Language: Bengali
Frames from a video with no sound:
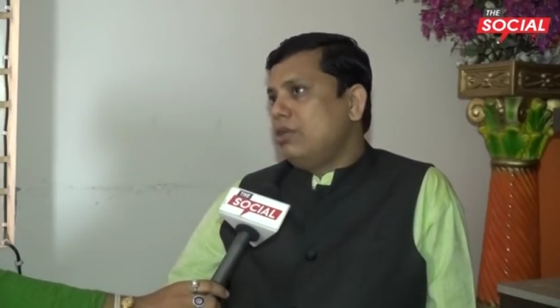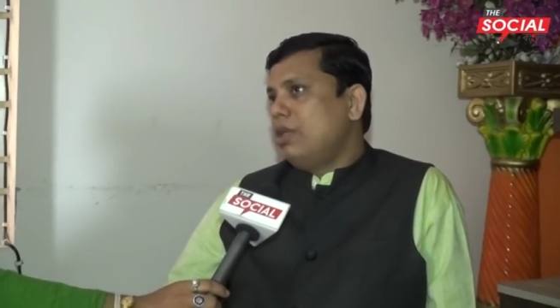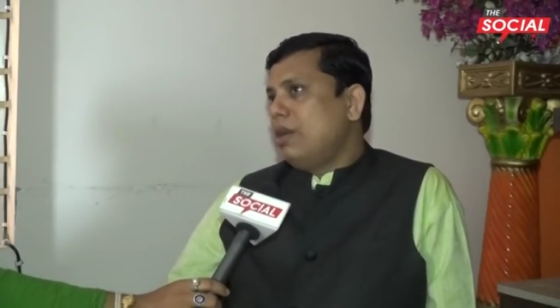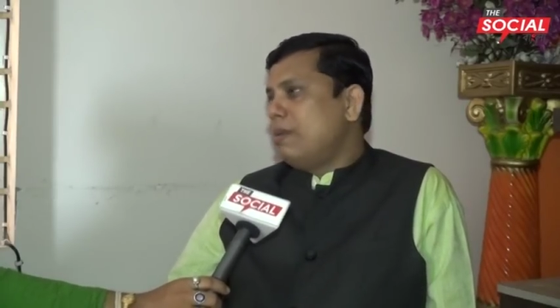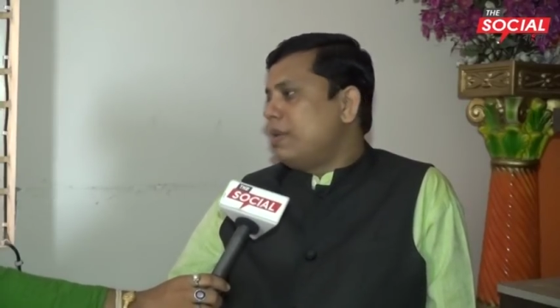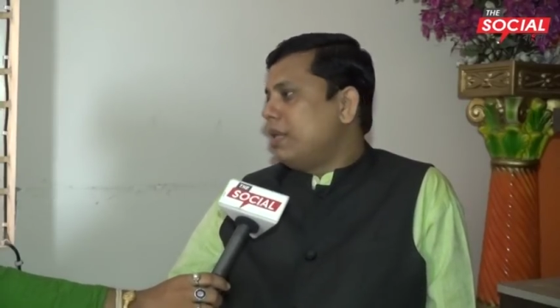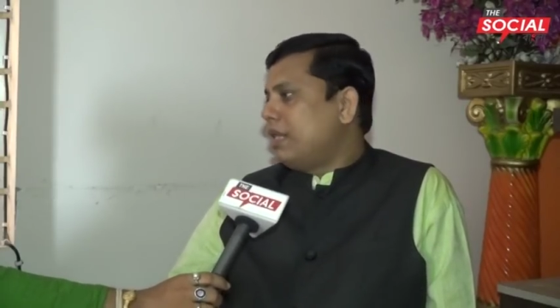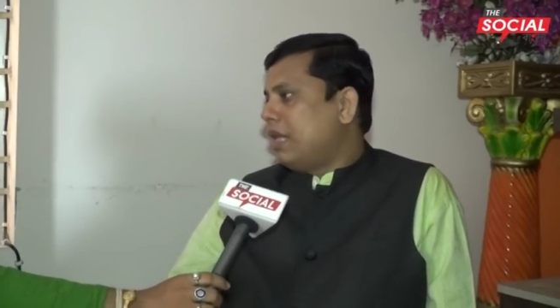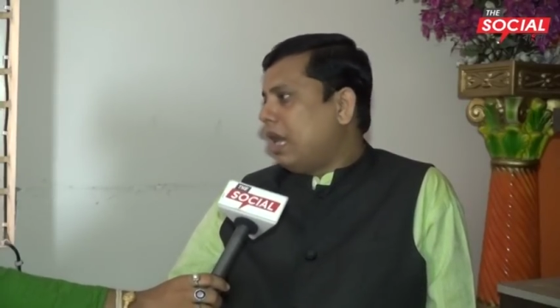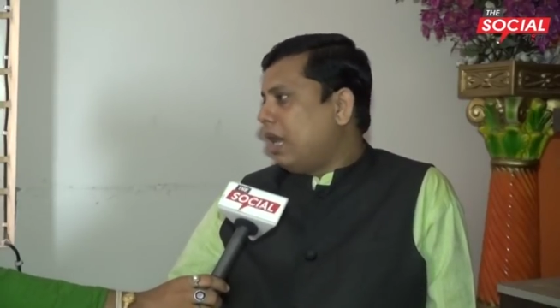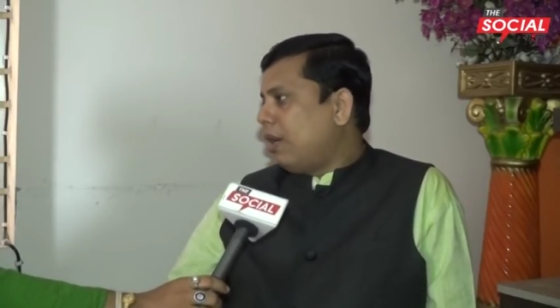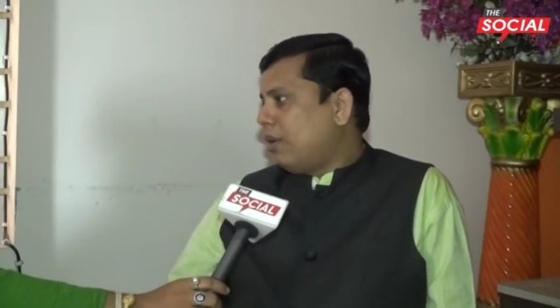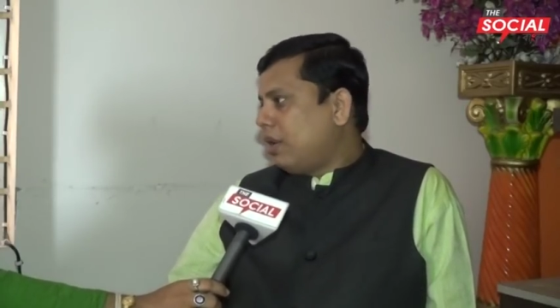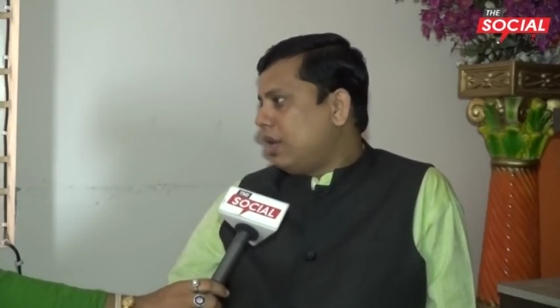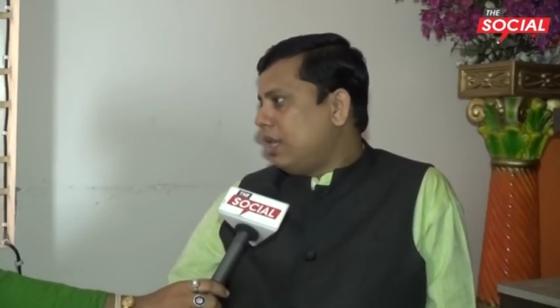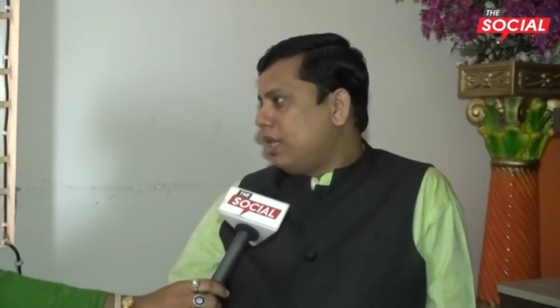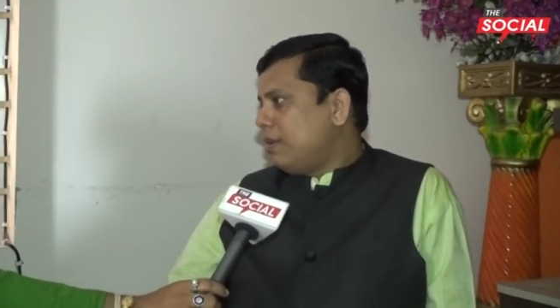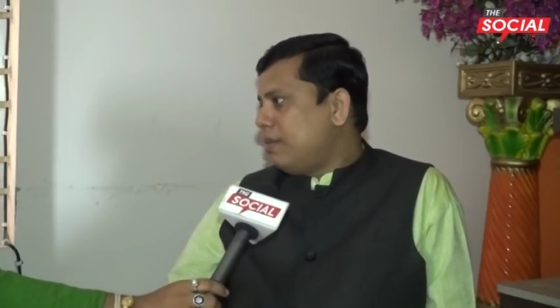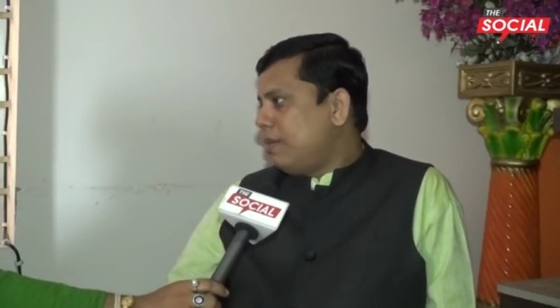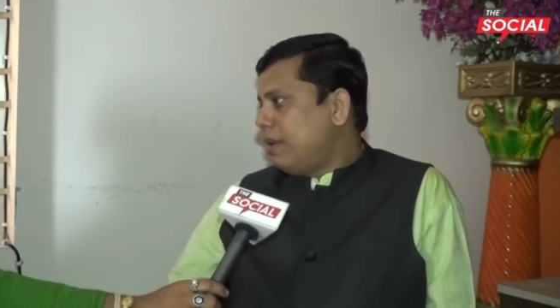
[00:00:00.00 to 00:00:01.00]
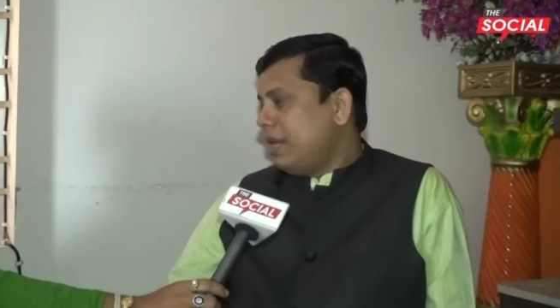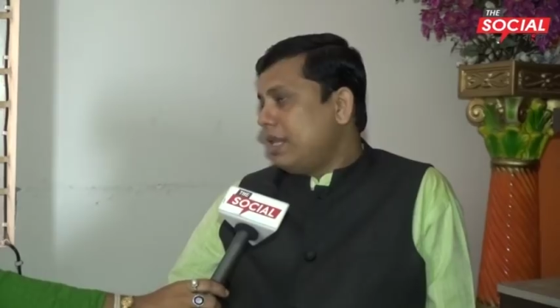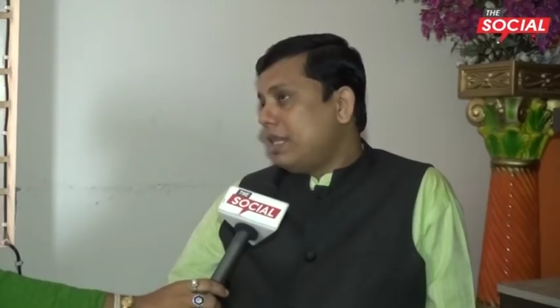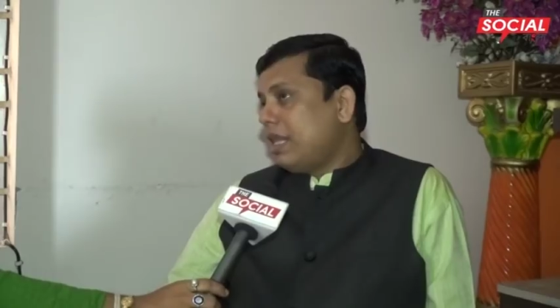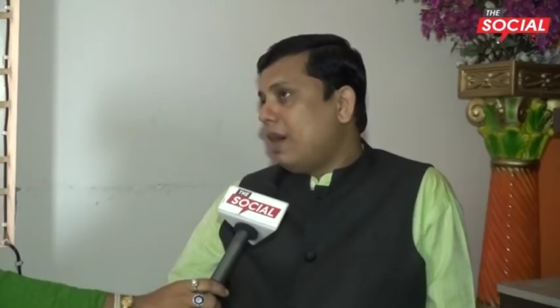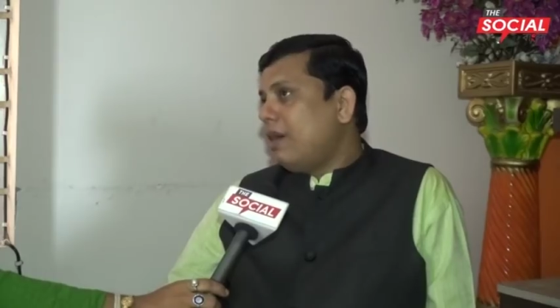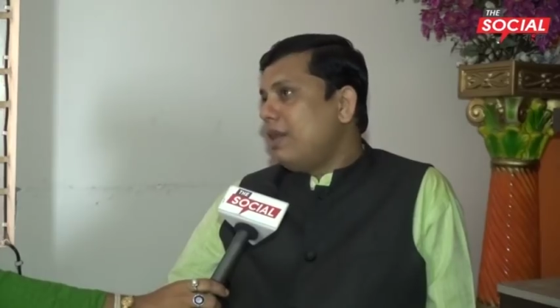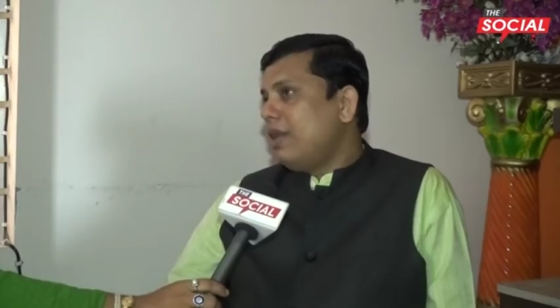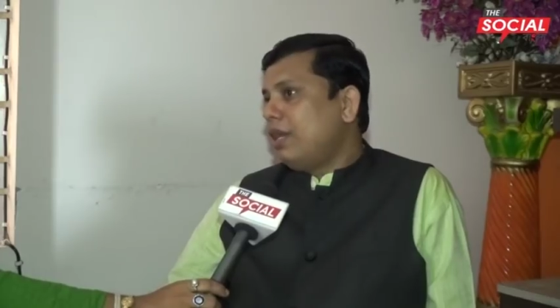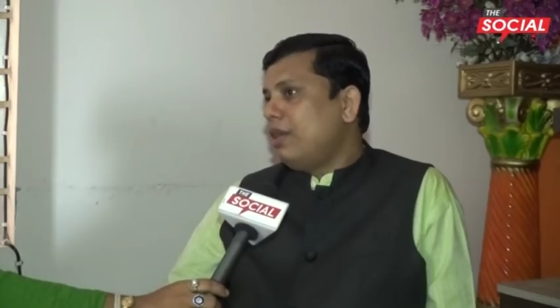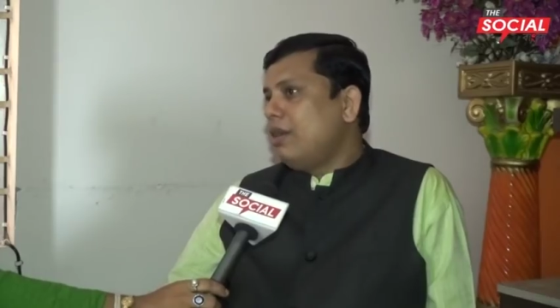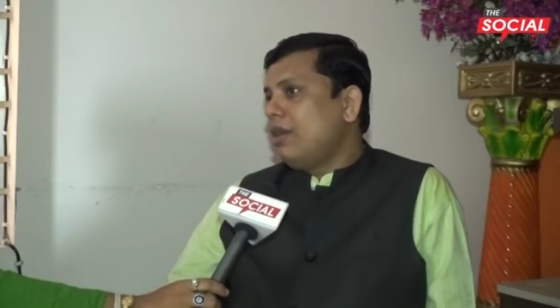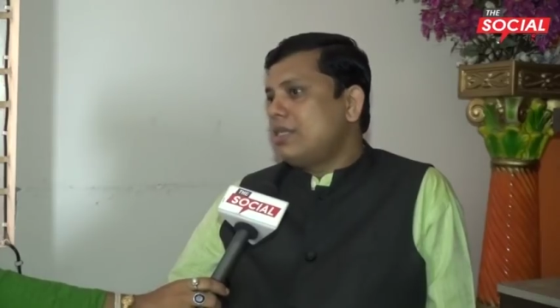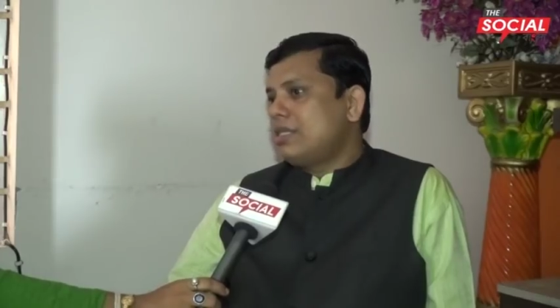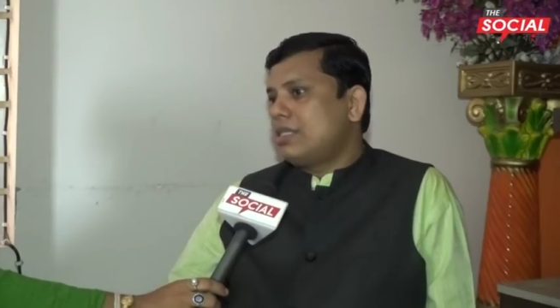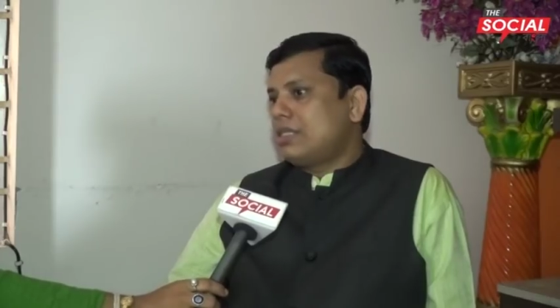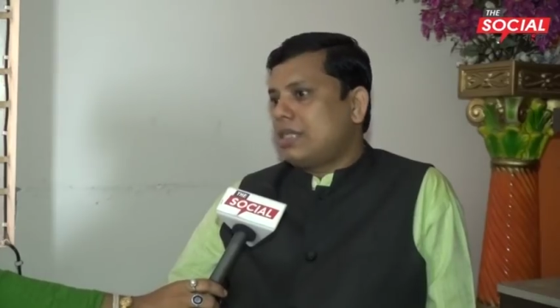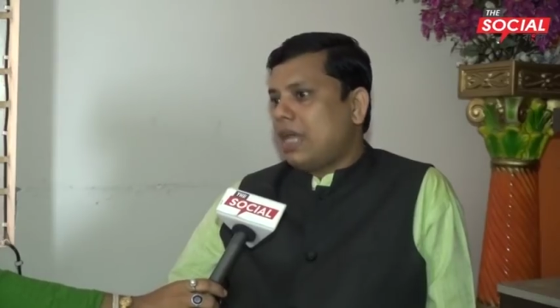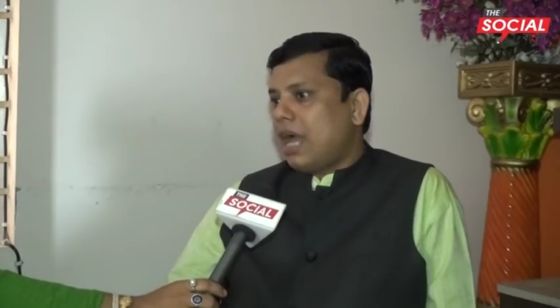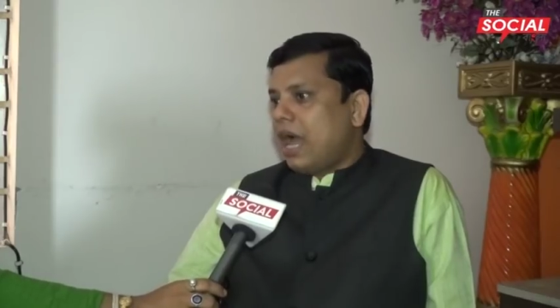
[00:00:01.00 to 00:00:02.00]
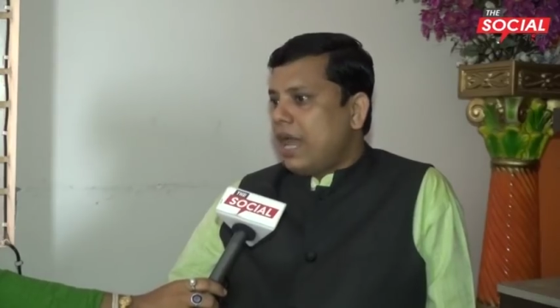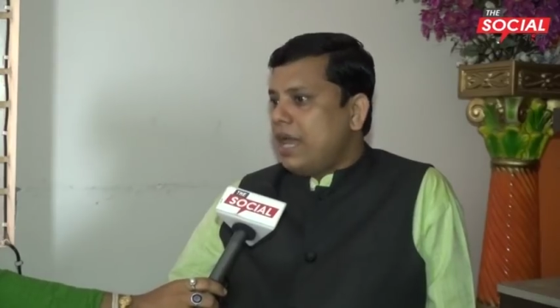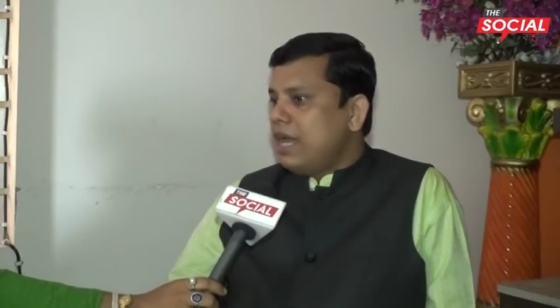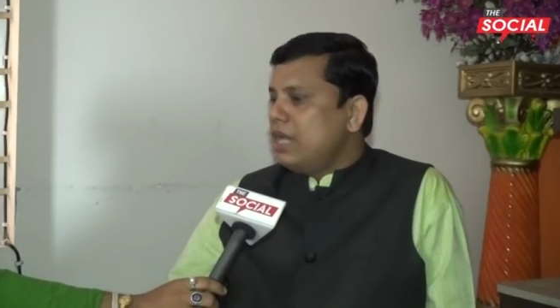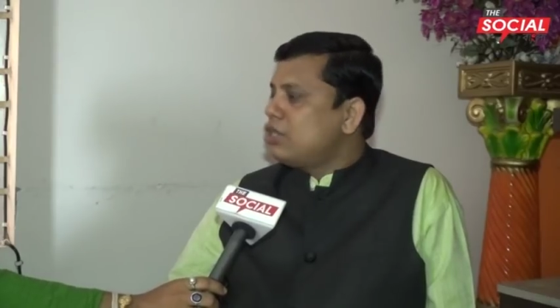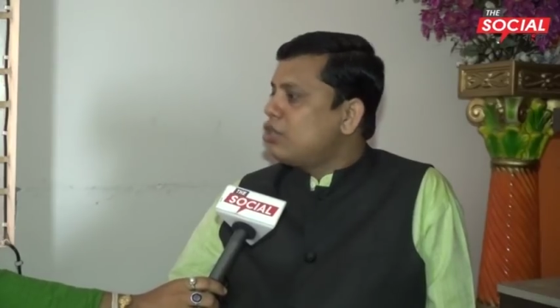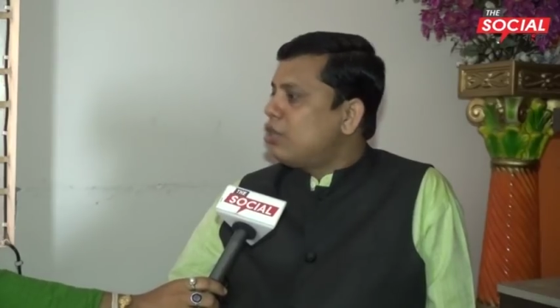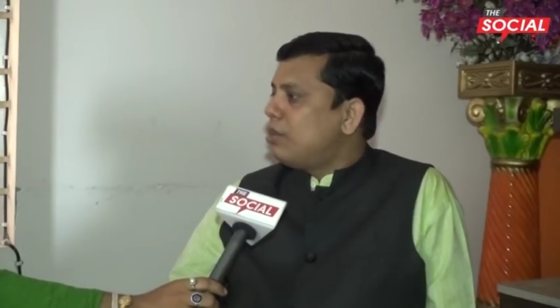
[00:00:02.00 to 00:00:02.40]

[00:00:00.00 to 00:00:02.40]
যদি আমরা দাঁড়া করাতে পারি তাহলে কী হয় স্থায়ী